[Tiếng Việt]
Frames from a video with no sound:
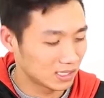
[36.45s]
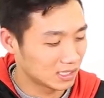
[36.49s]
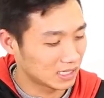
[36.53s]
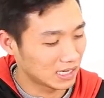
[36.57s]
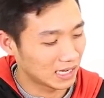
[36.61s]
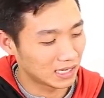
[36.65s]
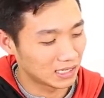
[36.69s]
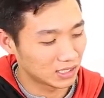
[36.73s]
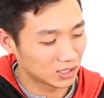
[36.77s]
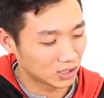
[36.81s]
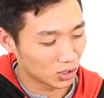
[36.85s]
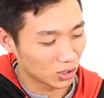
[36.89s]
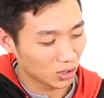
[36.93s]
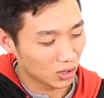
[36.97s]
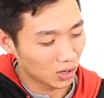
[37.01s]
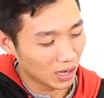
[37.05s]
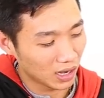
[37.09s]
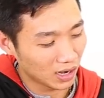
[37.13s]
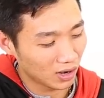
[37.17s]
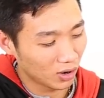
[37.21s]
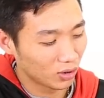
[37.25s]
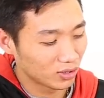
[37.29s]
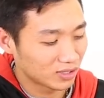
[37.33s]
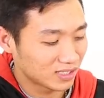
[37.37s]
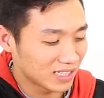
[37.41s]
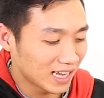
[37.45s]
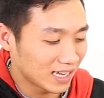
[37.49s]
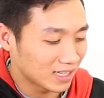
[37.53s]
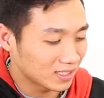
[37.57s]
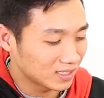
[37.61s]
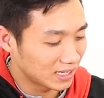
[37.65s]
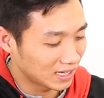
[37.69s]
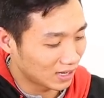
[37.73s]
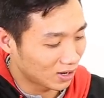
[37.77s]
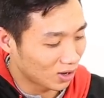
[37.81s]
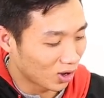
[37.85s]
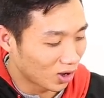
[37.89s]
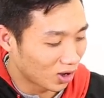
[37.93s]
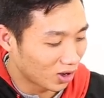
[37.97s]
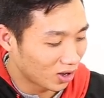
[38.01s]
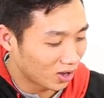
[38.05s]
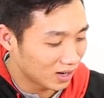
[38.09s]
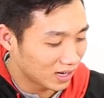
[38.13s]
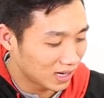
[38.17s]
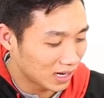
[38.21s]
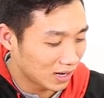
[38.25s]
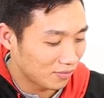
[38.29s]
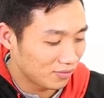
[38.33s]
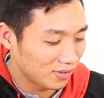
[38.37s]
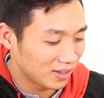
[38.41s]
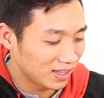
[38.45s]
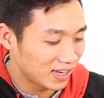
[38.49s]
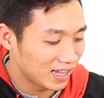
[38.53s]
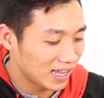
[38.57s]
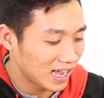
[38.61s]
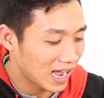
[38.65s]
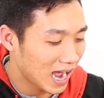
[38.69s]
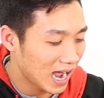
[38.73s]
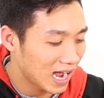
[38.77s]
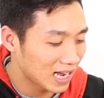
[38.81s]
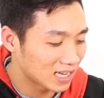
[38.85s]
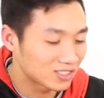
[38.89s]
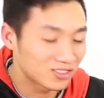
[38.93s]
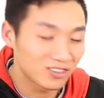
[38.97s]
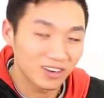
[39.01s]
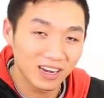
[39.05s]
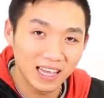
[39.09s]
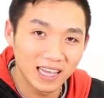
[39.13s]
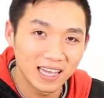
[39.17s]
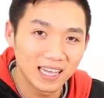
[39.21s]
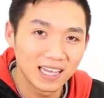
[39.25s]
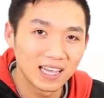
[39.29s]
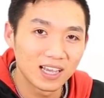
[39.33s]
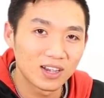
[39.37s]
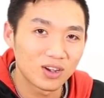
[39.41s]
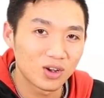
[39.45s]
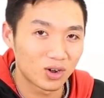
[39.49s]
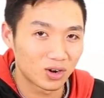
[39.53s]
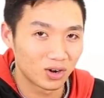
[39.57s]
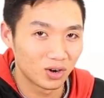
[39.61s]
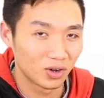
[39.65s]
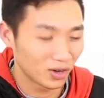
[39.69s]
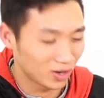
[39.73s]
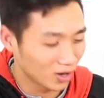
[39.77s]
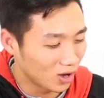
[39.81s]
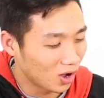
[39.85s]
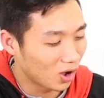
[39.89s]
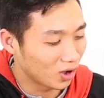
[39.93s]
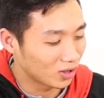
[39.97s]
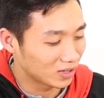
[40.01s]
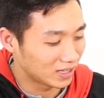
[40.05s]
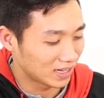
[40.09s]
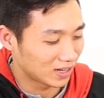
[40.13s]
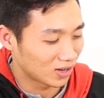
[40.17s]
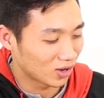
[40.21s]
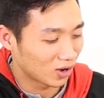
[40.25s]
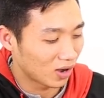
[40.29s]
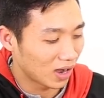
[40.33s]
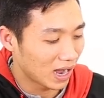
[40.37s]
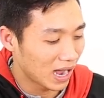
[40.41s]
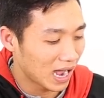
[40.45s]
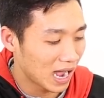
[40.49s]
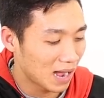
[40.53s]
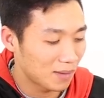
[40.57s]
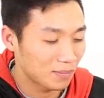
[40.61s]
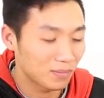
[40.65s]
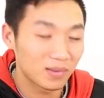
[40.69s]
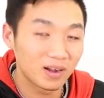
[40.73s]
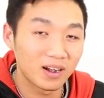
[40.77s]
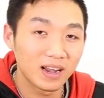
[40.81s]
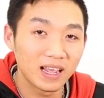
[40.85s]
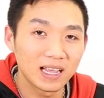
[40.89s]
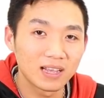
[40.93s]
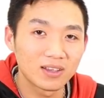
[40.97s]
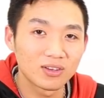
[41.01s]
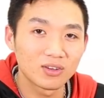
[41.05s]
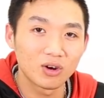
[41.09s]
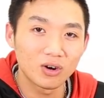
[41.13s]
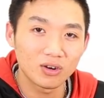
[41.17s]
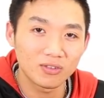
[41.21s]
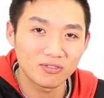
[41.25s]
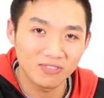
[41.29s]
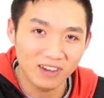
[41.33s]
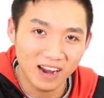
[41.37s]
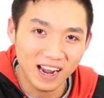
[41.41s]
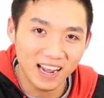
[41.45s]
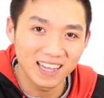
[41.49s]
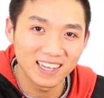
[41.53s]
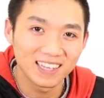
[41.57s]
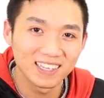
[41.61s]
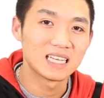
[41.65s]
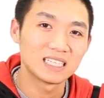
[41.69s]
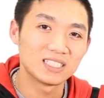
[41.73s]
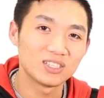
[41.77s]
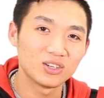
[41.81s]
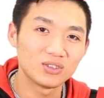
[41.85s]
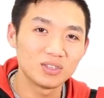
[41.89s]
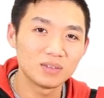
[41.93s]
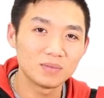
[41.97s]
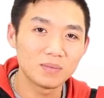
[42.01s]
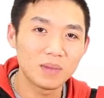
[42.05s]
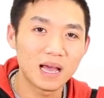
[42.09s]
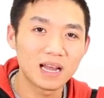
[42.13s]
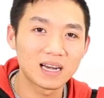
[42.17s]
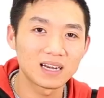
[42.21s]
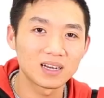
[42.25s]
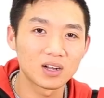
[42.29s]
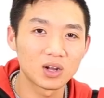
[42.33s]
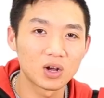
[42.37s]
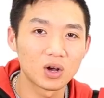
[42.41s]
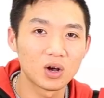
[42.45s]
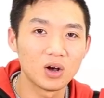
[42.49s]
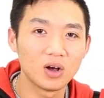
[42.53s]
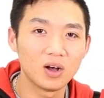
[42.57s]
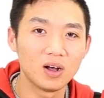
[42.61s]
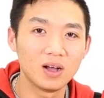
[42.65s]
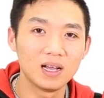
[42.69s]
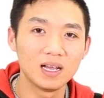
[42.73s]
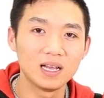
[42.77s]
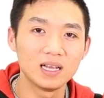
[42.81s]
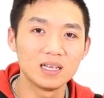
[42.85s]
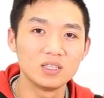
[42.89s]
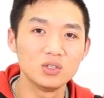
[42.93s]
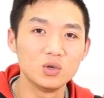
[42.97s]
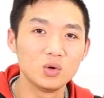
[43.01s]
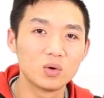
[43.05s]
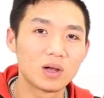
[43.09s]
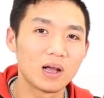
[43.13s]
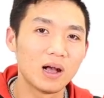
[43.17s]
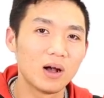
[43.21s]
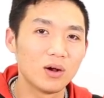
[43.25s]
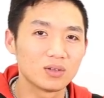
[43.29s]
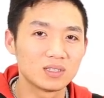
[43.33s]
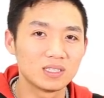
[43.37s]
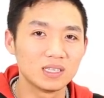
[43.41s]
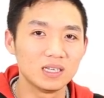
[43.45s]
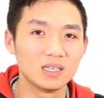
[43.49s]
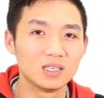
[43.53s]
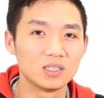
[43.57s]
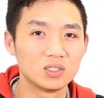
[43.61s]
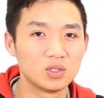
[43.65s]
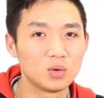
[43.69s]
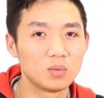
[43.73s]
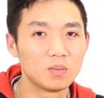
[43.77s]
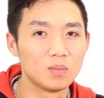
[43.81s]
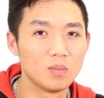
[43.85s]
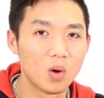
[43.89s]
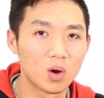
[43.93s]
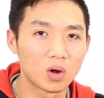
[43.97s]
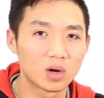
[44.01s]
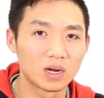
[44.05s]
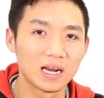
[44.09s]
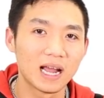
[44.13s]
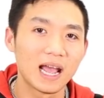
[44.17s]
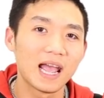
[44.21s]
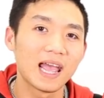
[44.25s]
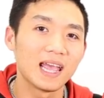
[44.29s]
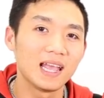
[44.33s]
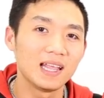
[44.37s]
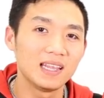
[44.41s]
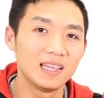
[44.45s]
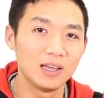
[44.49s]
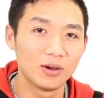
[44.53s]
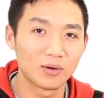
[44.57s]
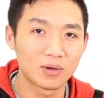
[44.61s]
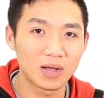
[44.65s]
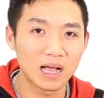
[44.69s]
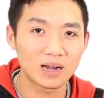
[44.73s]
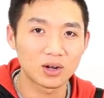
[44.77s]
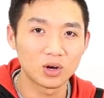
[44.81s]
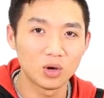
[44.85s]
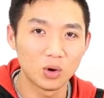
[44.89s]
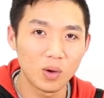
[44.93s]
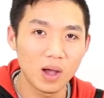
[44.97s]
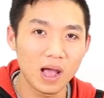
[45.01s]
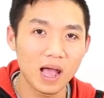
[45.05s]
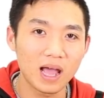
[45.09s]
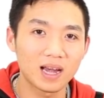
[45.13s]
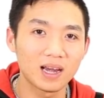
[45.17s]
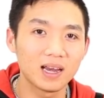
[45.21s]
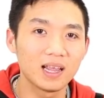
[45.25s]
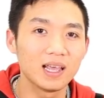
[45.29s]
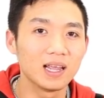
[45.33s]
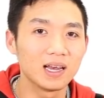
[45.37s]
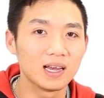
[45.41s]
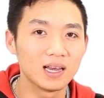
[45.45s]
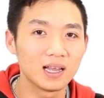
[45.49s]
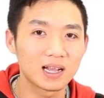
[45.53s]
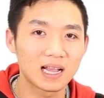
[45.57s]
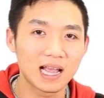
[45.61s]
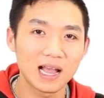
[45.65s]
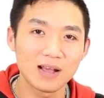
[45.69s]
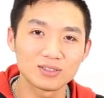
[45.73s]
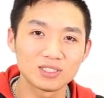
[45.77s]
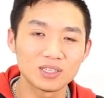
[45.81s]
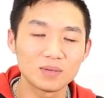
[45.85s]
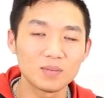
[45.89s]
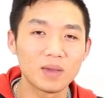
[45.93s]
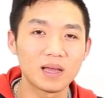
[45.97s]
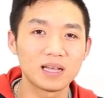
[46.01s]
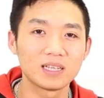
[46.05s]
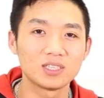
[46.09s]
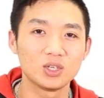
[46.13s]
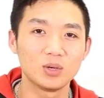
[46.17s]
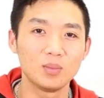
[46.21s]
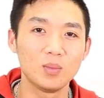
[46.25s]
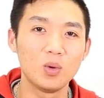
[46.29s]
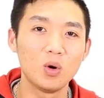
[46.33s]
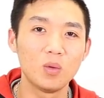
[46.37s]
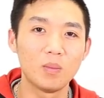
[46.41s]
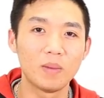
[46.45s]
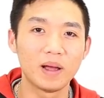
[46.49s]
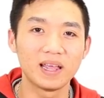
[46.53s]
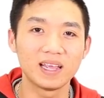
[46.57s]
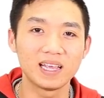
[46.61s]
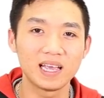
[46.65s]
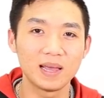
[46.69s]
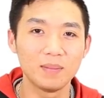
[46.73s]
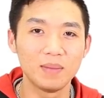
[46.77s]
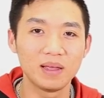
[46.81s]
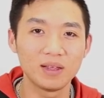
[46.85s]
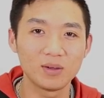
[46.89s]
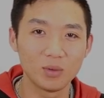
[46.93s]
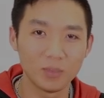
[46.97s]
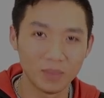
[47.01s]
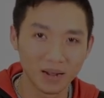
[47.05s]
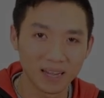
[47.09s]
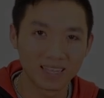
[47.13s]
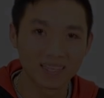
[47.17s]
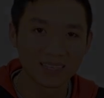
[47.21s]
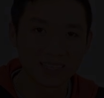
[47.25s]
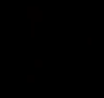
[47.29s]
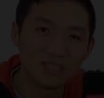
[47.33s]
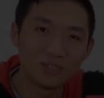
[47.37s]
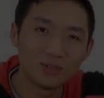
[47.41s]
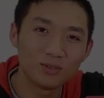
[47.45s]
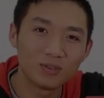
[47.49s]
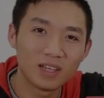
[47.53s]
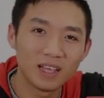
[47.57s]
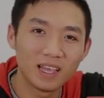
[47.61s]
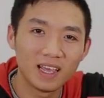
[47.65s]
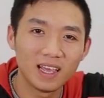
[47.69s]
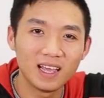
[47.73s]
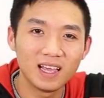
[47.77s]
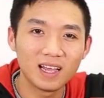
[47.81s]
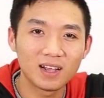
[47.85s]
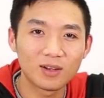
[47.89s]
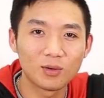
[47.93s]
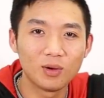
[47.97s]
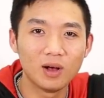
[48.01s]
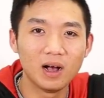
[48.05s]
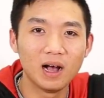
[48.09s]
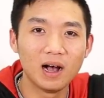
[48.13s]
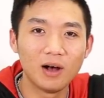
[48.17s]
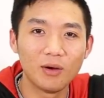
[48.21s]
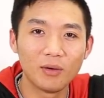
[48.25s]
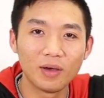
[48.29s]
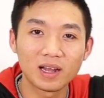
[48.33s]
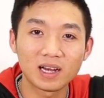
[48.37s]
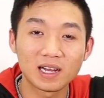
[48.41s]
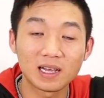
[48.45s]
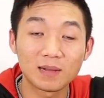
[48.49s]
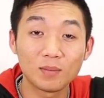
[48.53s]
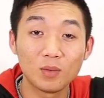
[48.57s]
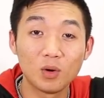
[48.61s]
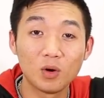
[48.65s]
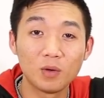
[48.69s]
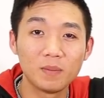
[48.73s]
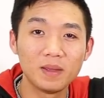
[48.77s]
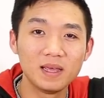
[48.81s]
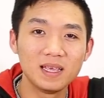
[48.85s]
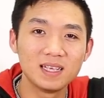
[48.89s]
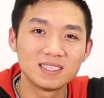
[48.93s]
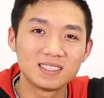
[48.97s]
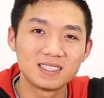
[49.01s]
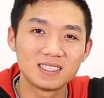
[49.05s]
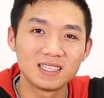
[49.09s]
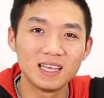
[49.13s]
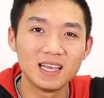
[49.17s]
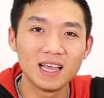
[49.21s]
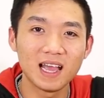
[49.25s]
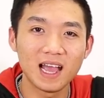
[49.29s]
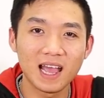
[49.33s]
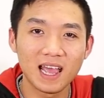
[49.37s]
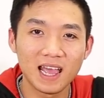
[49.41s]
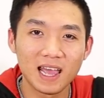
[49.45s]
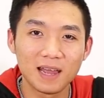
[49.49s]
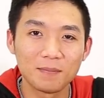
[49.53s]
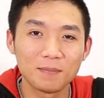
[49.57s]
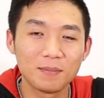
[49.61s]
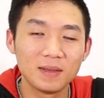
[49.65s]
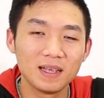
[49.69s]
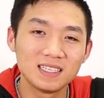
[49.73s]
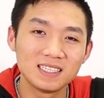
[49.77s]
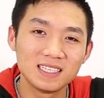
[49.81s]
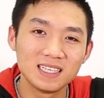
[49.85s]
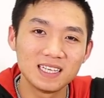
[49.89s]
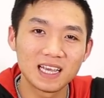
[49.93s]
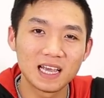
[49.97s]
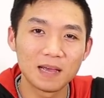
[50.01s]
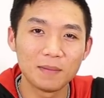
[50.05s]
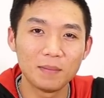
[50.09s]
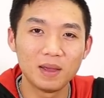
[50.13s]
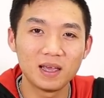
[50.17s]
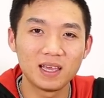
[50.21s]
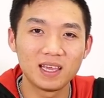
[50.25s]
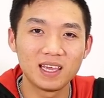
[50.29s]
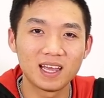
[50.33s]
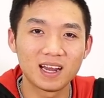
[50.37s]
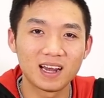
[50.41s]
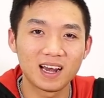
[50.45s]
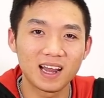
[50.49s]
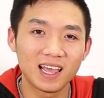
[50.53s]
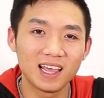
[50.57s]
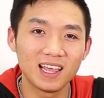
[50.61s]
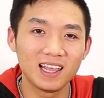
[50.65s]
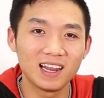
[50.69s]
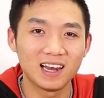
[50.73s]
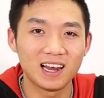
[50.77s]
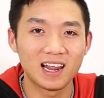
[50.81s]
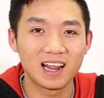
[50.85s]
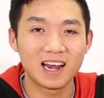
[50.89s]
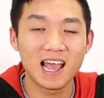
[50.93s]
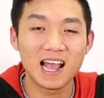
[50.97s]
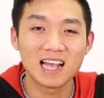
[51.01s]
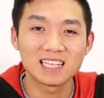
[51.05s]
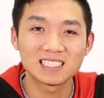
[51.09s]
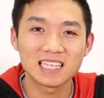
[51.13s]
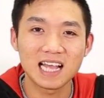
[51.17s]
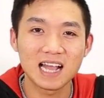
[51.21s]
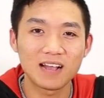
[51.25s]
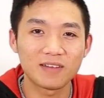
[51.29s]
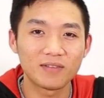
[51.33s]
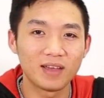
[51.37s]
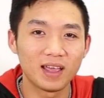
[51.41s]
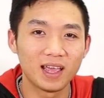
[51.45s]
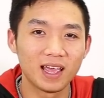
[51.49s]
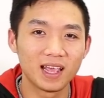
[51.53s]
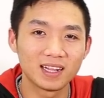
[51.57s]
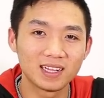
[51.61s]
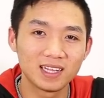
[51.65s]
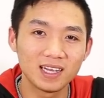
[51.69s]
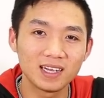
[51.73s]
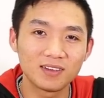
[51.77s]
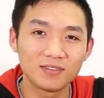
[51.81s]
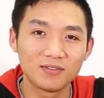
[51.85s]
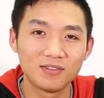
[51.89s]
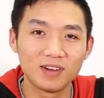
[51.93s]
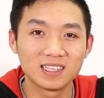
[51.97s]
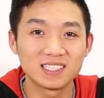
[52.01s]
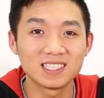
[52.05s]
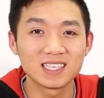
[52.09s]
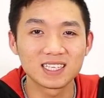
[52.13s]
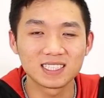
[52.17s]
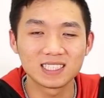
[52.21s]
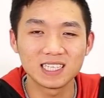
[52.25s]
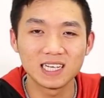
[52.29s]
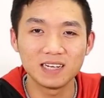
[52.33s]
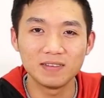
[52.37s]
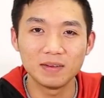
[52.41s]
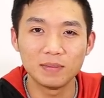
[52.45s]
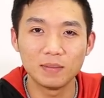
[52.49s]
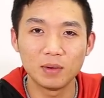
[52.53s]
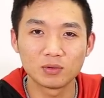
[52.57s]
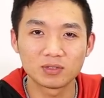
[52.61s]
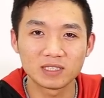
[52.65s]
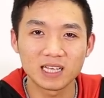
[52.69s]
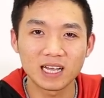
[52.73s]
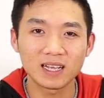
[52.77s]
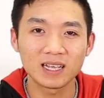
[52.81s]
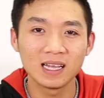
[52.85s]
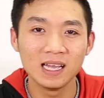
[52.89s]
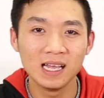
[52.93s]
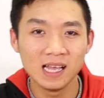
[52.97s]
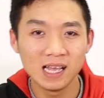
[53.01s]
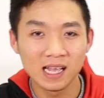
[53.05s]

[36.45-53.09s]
Dành cho đội xanh thì có Nvidia ét lờ i, còn đội đỏ thì có a em đê Crossfire. Dành cho những bạn có nhu cầu sử dụng một hay nhiều card đồ họa để nâng cao sức mạnh cho bộ máy gaming của mình. Với xu thế của hầu hết các bộ pê xê high-end, pê xê gaming hiện nay là đa dạng về hình thức và rực rỡ về màu sắc,